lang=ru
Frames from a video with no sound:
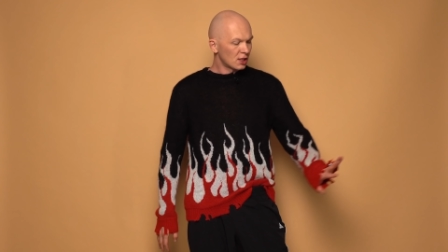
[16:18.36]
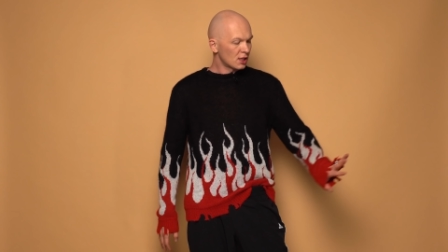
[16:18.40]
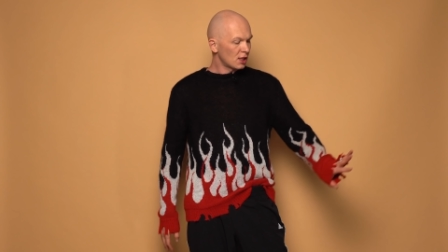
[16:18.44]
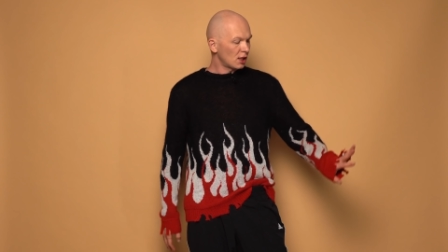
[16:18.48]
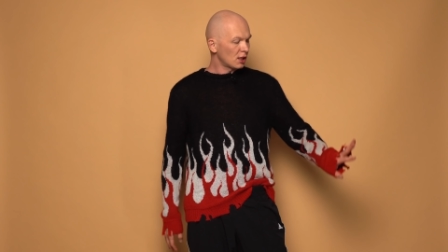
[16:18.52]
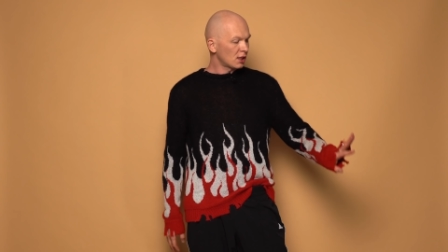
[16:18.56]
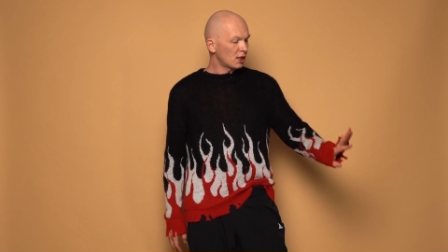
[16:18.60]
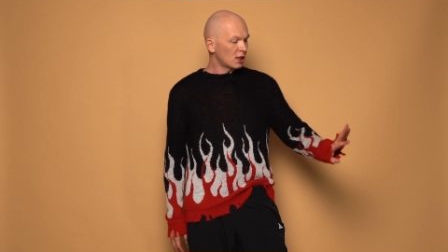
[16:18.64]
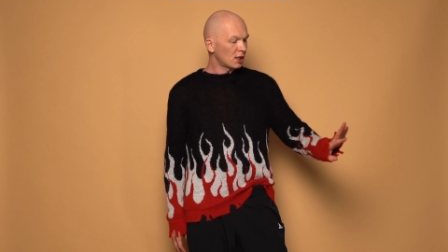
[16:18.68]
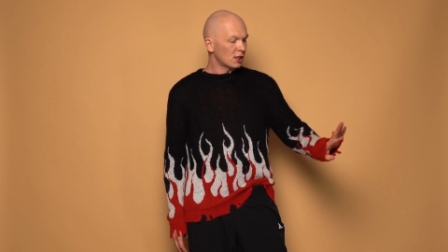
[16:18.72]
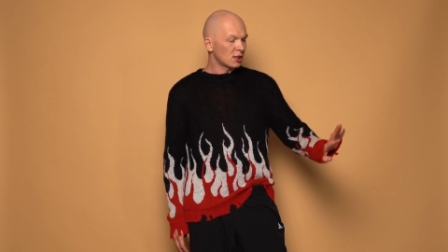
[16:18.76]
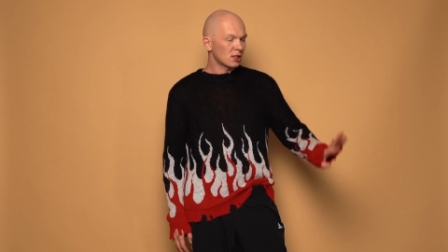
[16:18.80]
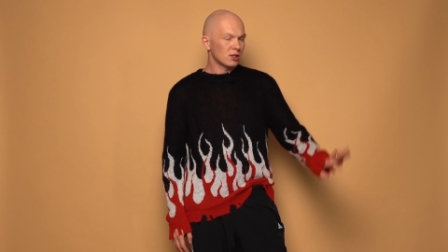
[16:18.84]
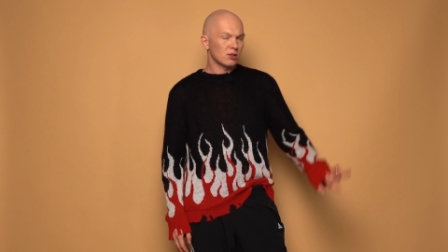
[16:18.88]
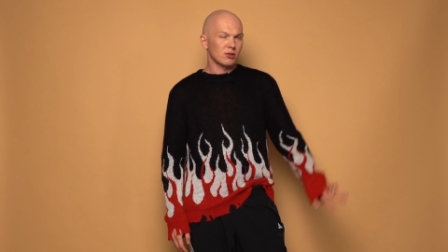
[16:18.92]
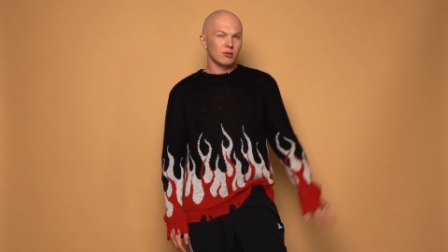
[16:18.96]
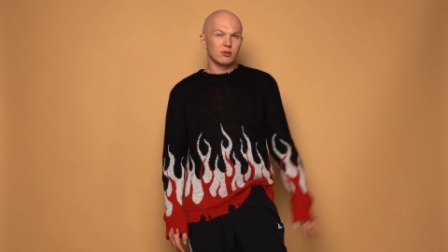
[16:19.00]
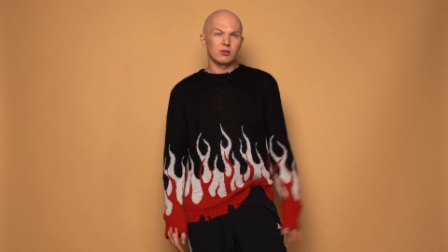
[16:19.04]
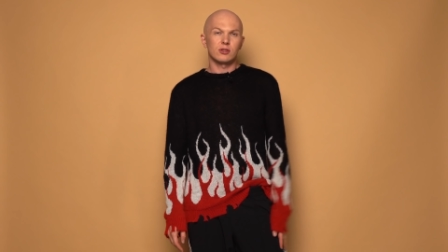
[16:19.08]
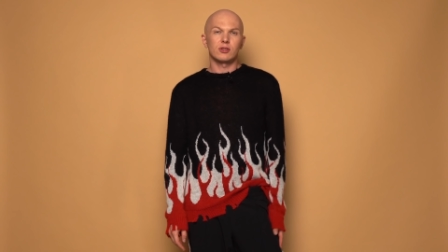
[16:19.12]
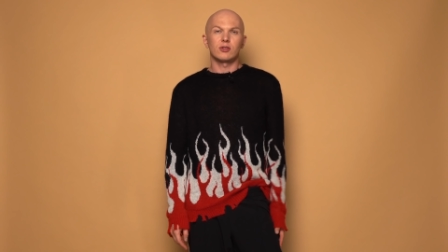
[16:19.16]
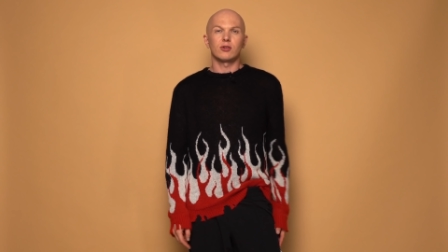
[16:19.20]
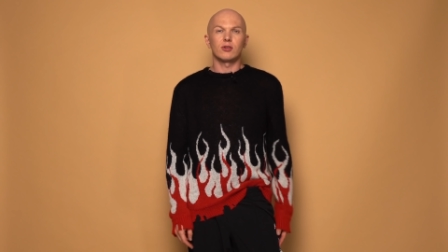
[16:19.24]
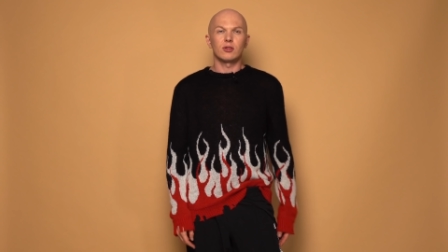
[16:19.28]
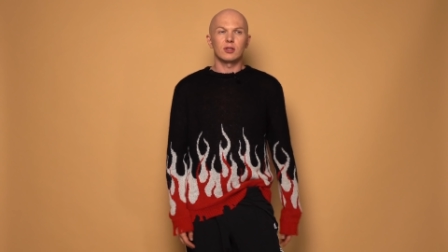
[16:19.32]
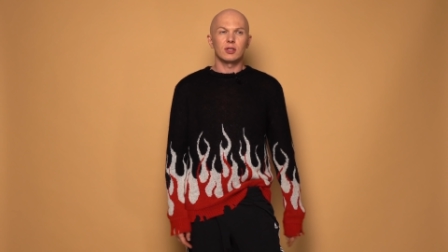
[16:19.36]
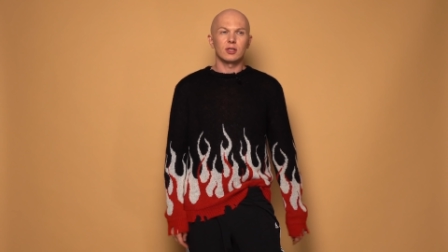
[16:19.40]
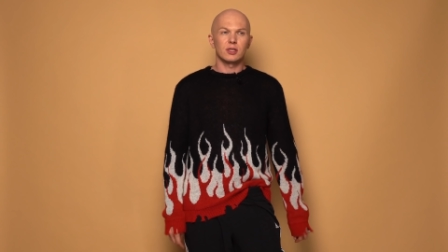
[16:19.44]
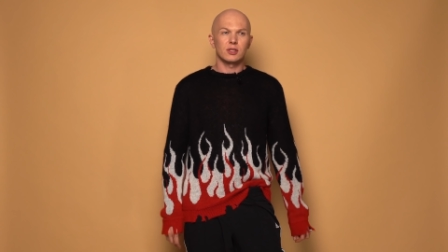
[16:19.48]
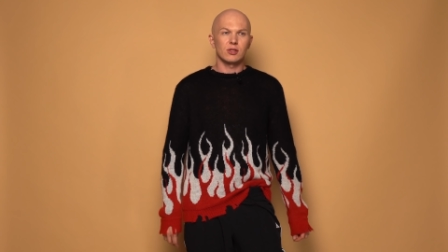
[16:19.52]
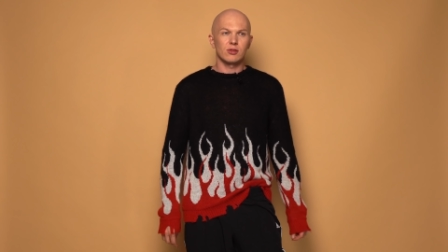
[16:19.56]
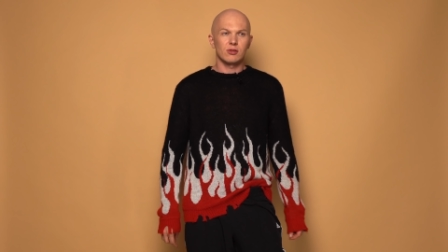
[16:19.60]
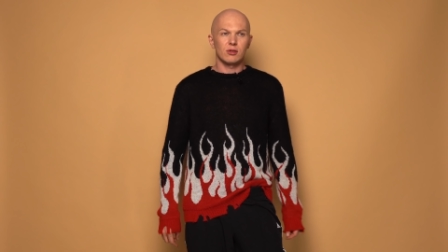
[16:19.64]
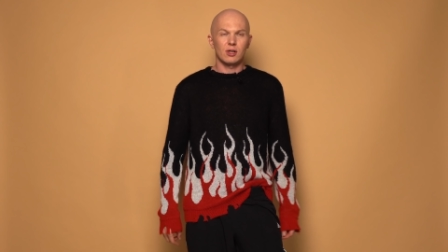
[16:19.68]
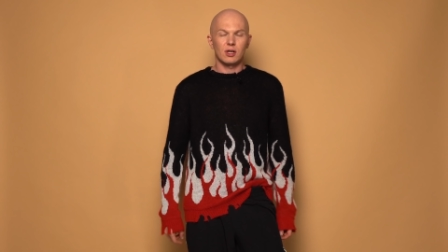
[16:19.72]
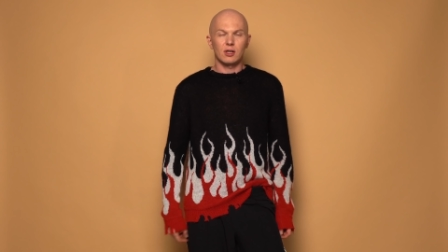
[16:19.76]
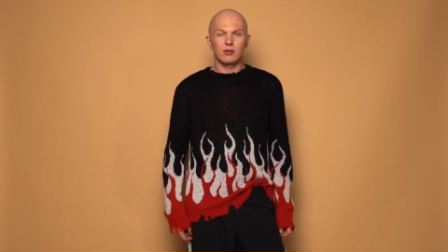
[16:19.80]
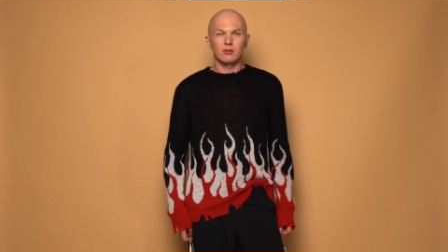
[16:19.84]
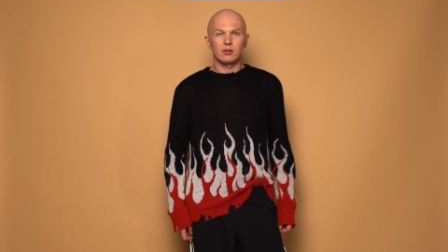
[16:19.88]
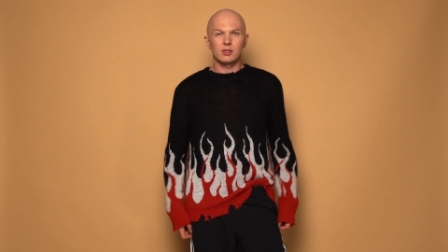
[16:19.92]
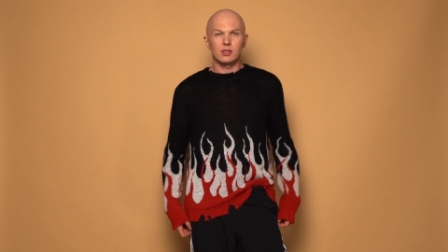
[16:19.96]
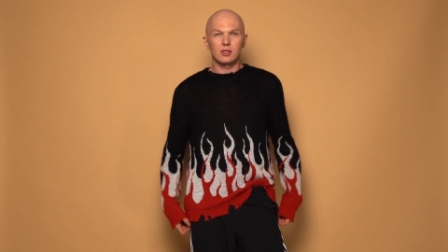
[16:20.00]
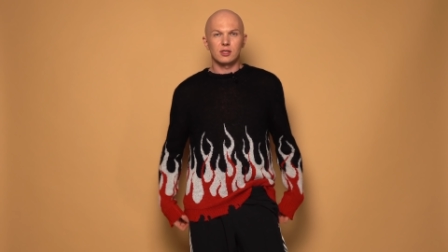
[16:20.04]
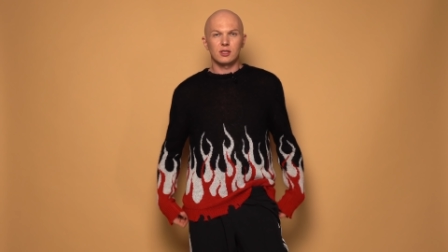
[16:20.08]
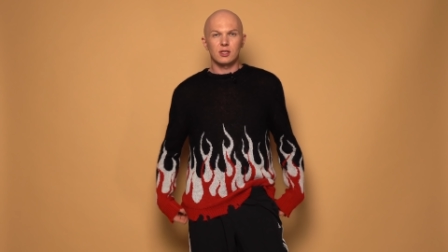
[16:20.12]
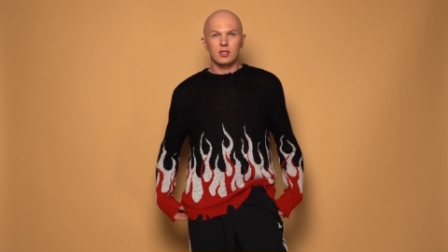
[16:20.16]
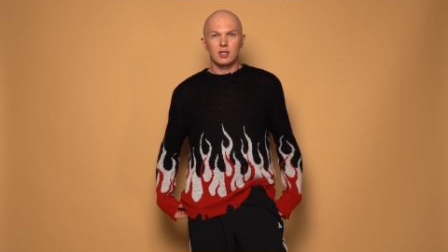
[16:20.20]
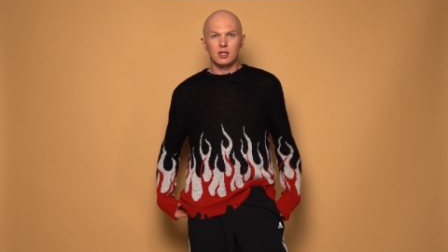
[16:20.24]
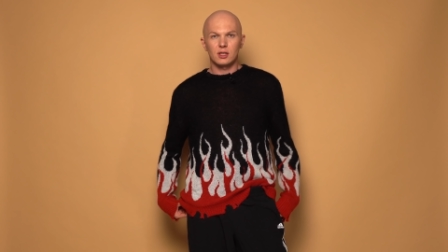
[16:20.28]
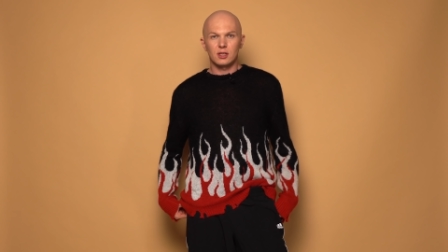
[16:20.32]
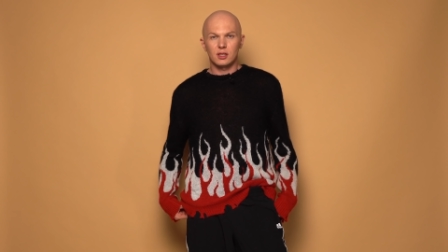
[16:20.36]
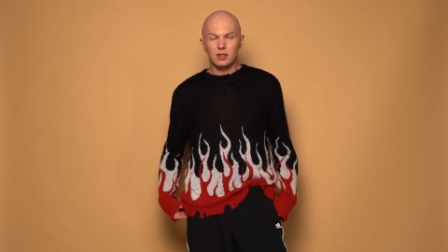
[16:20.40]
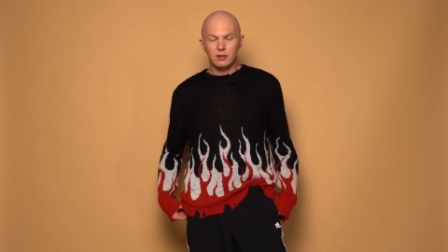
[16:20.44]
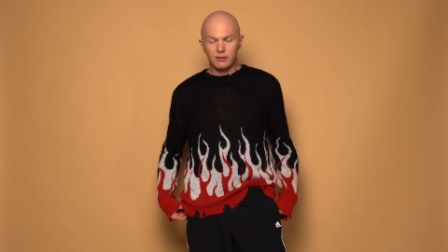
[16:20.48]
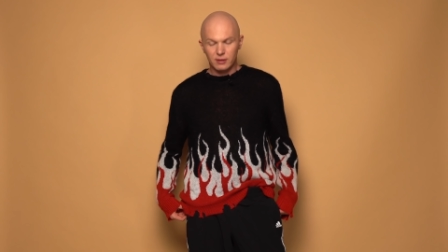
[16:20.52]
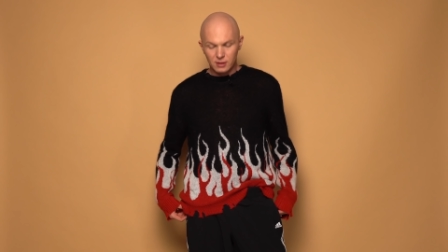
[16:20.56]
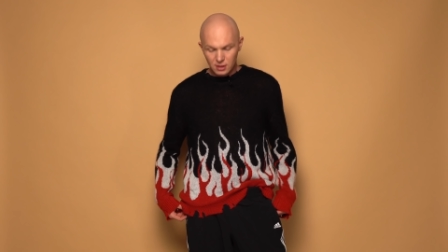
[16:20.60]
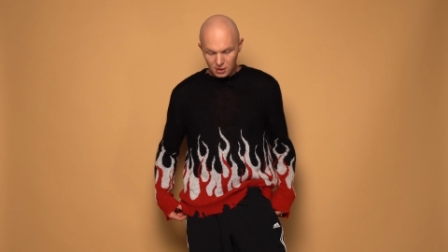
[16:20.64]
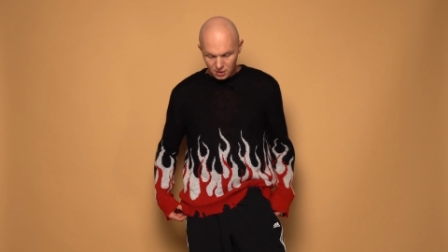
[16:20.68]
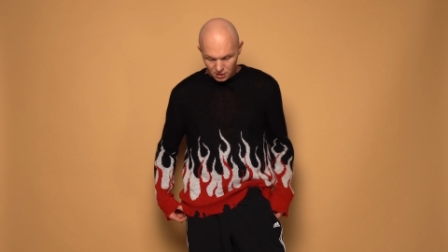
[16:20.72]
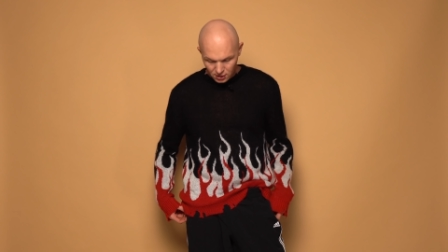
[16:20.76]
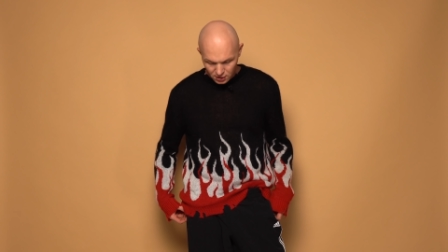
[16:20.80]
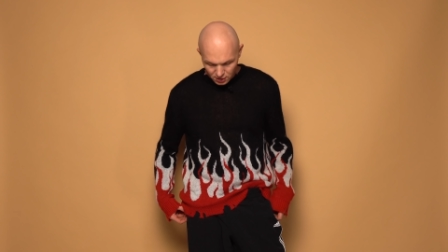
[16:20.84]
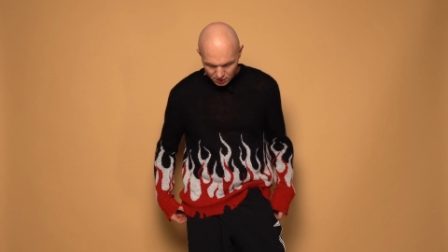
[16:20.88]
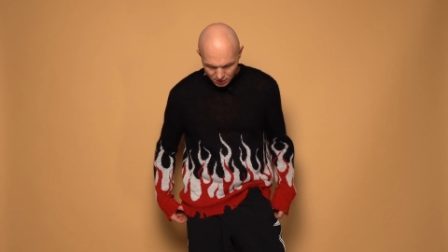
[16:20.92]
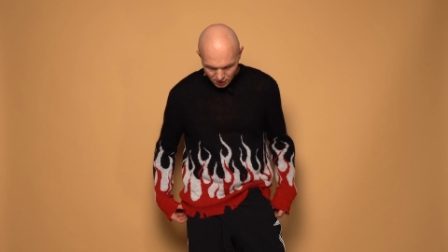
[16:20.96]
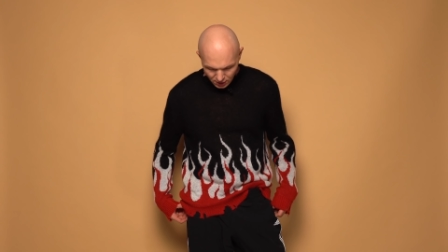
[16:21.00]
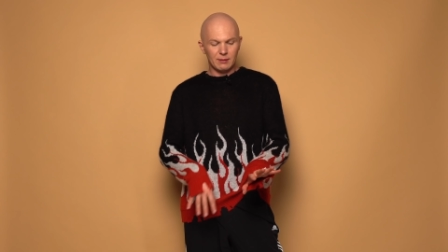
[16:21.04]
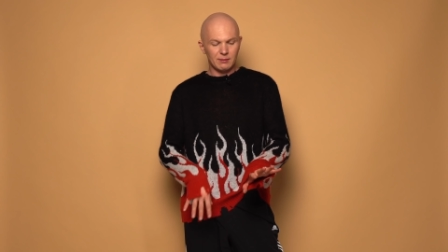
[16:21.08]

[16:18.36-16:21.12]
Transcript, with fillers: Жалко, конечно, что на аксессуары у нас деньжат не хватило.